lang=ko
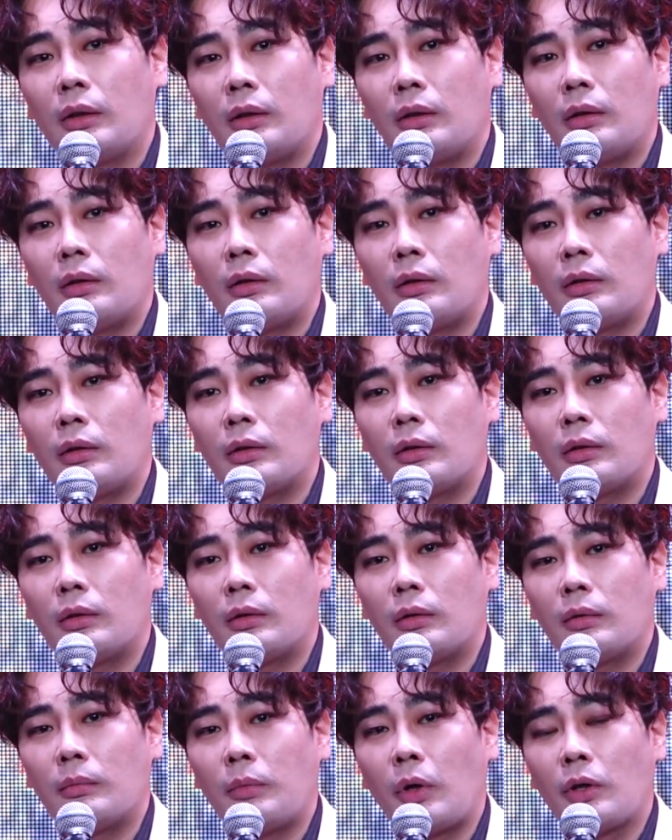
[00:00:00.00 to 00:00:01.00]

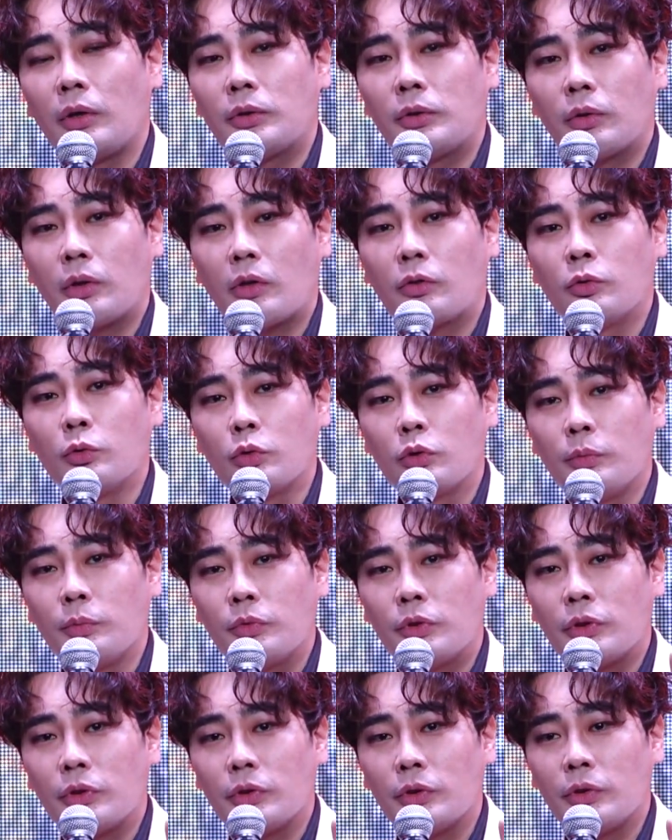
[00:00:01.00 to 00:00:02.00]
어, 머릿속에
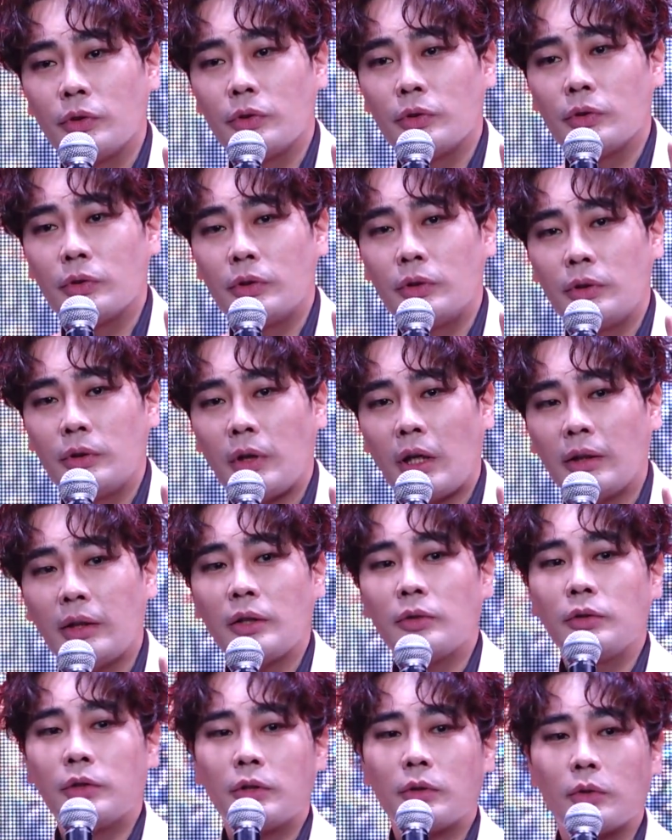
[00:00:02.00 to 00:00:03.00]
궁금증을
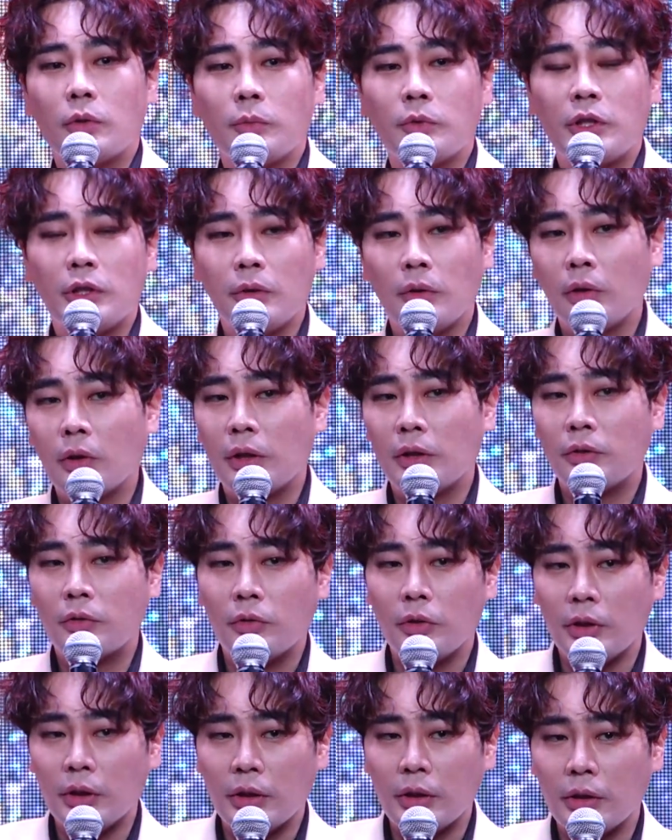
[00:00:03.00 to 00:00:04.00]
하나둘씩 좀 지워갈
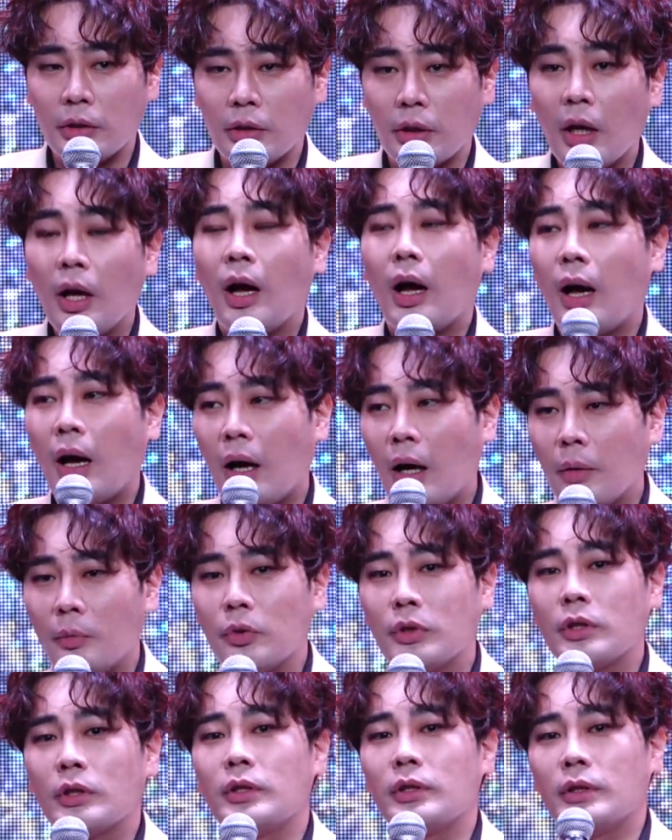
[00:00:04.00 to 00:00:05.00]
수 있는 아
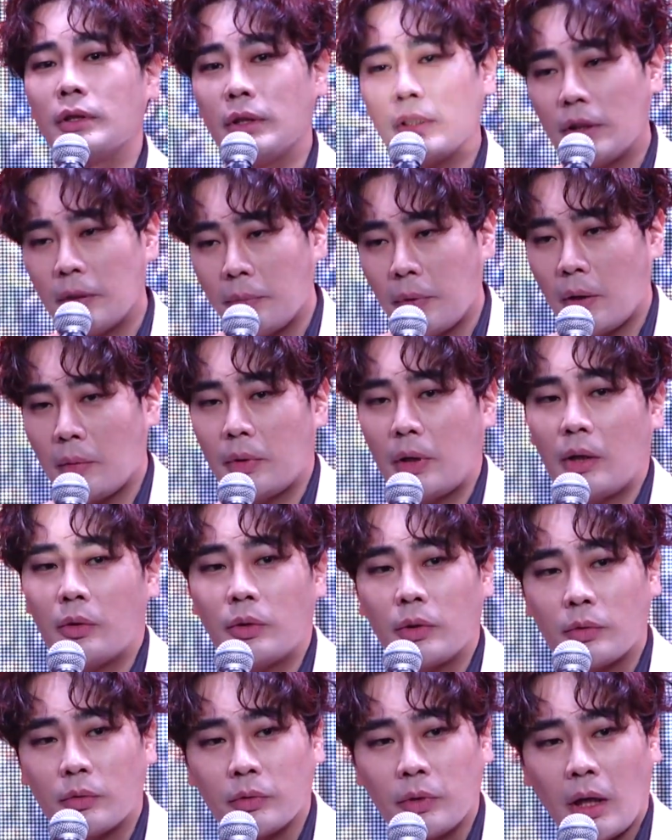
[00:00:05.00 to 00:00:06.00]
뮤지는 시티팝을
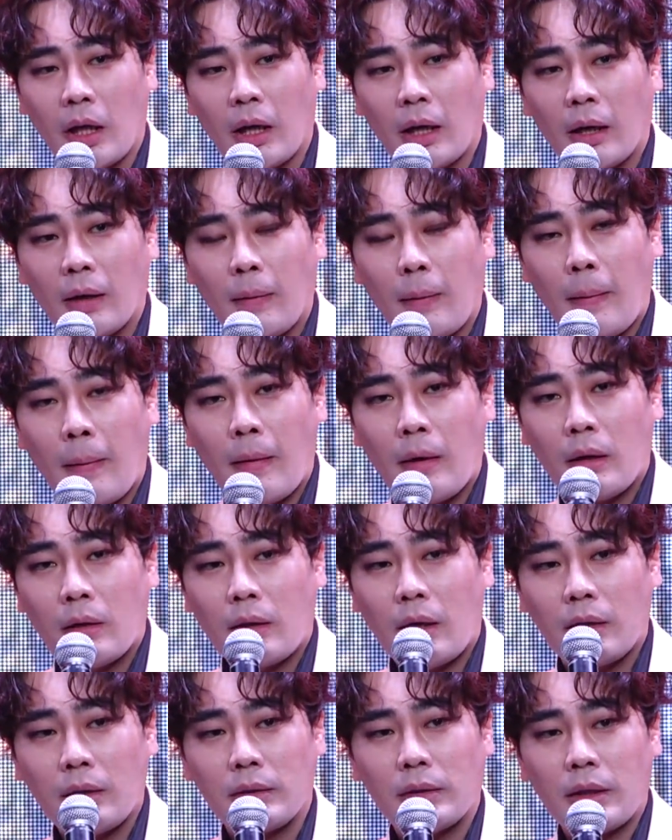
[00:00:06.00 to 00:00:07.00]
하고 있구나
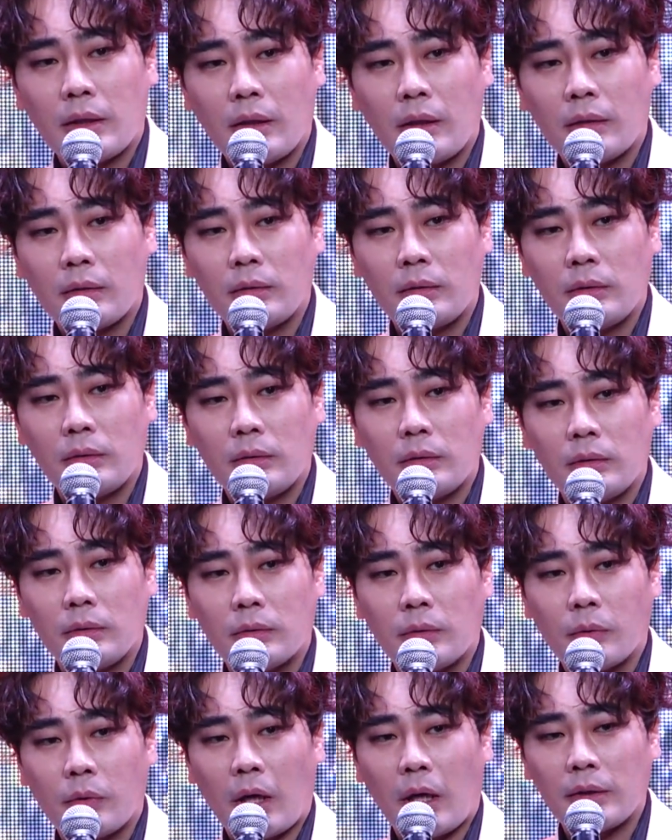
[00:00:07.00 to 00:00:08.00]
라는 생각을
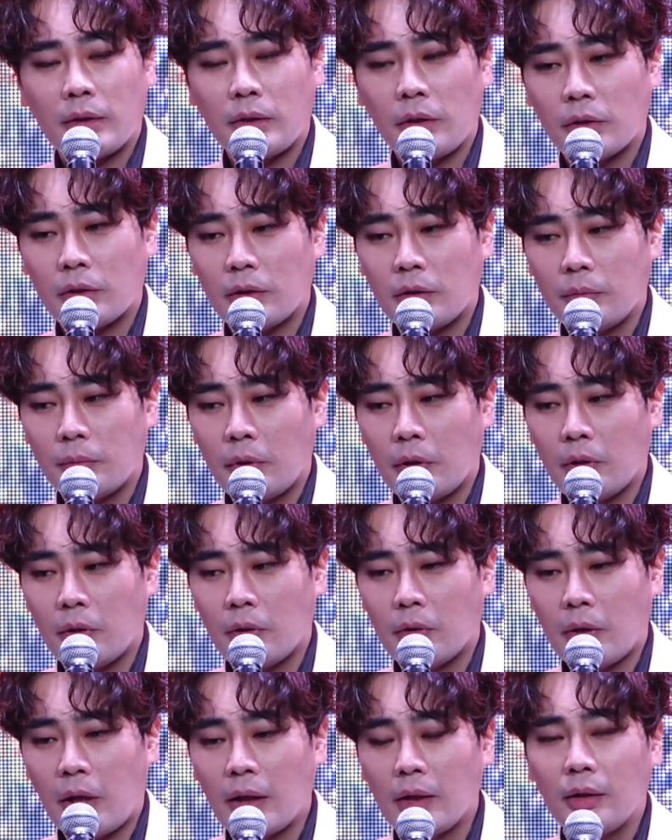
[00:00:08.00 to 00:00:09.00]
좀
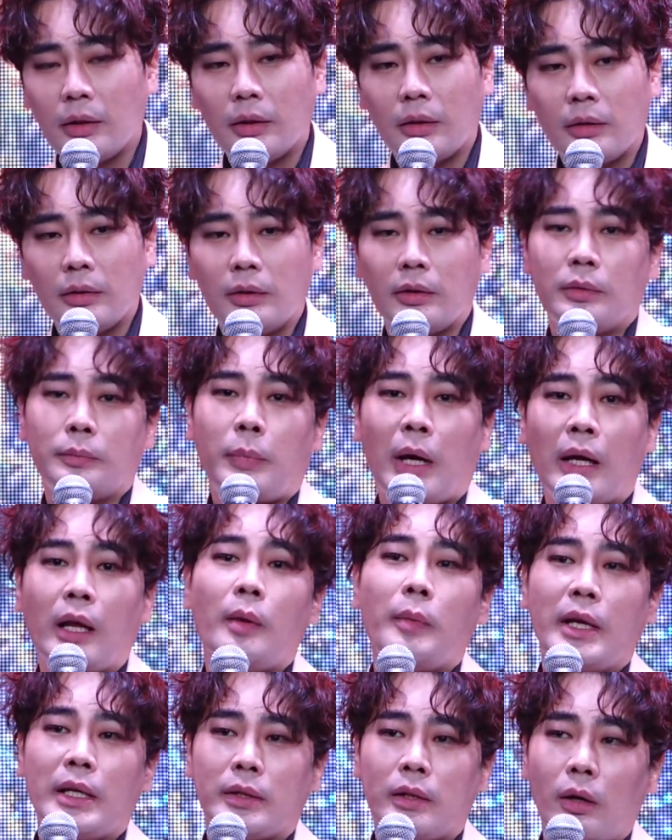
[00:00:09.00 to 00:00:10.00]
가지셨으면 하는
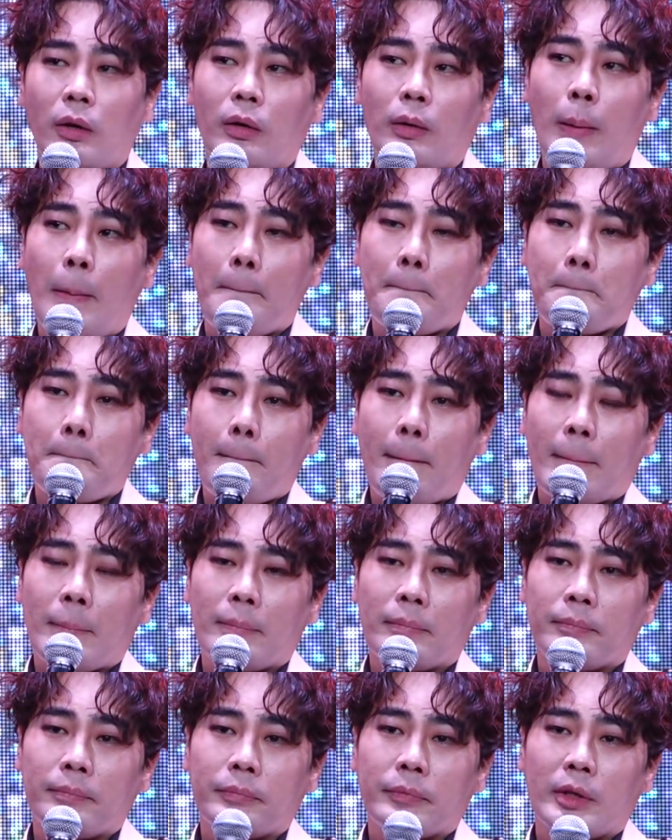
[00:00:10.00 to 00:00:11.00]
바램에서
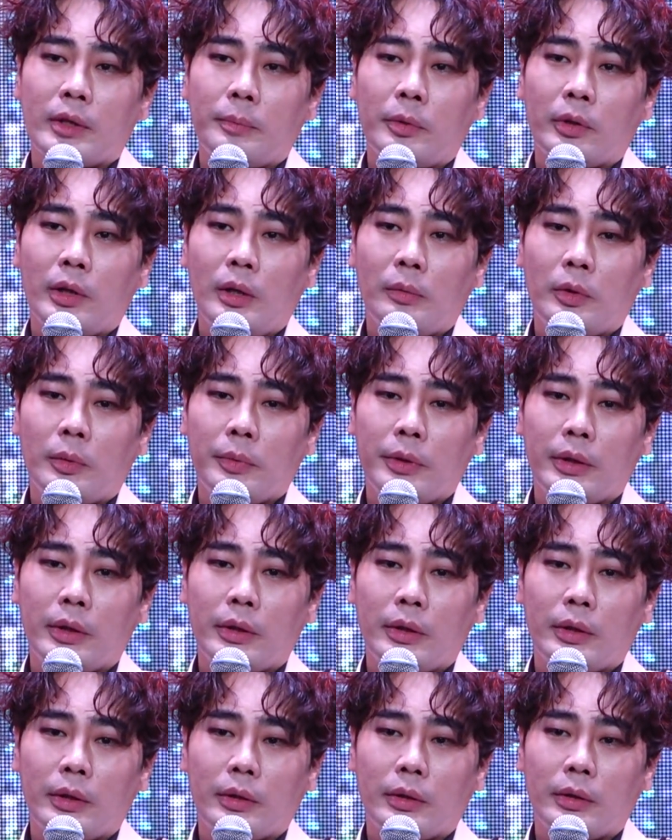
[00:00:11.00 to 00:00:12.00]
음, 이번
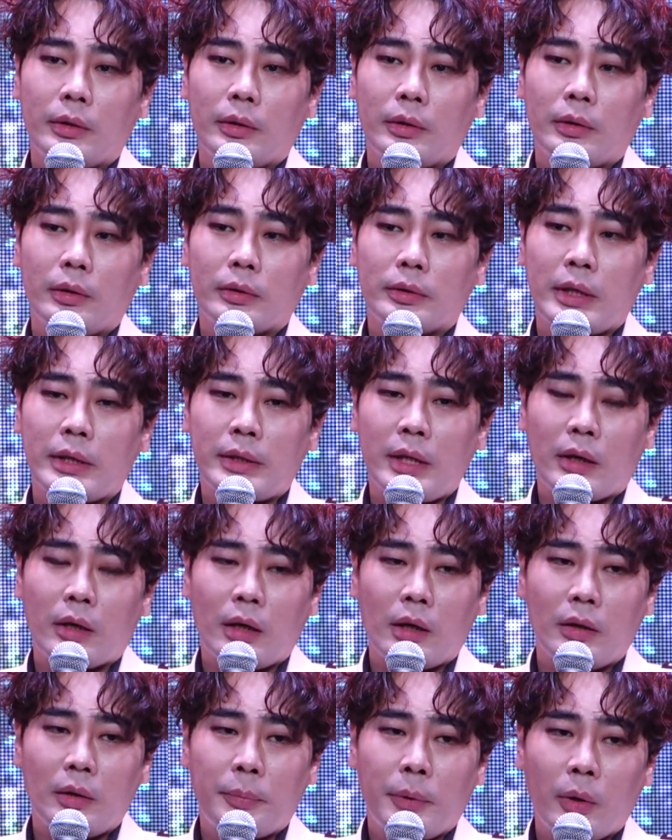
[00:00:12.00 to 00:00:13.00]
앨범이 어, 제
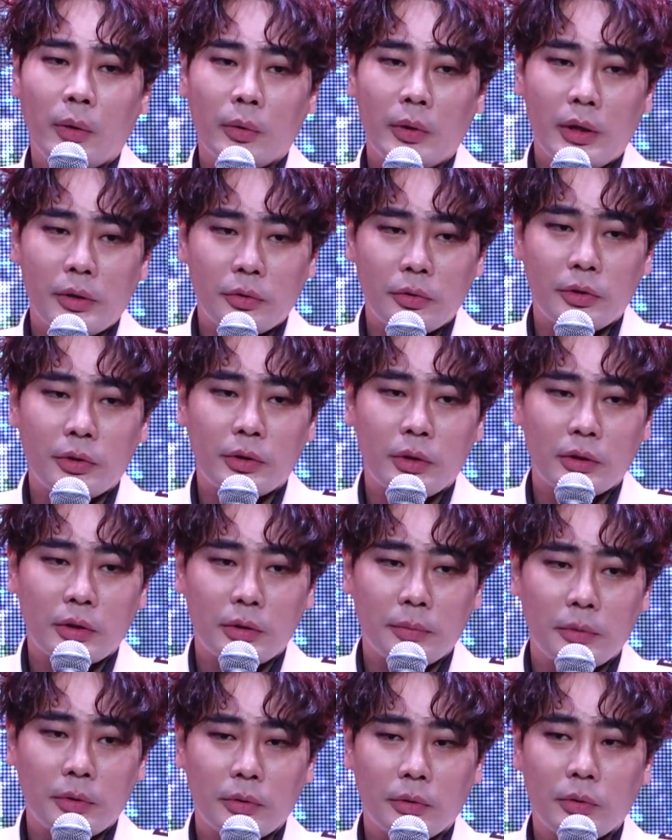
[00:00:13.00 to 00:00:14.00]
색깔을 표현할 수
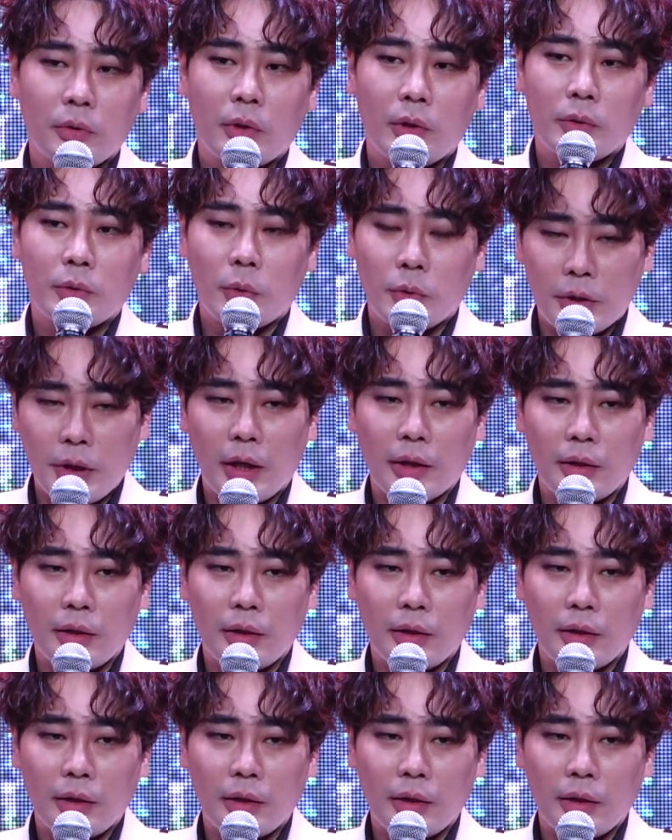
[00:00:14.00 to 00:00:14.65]
있었으면 좋지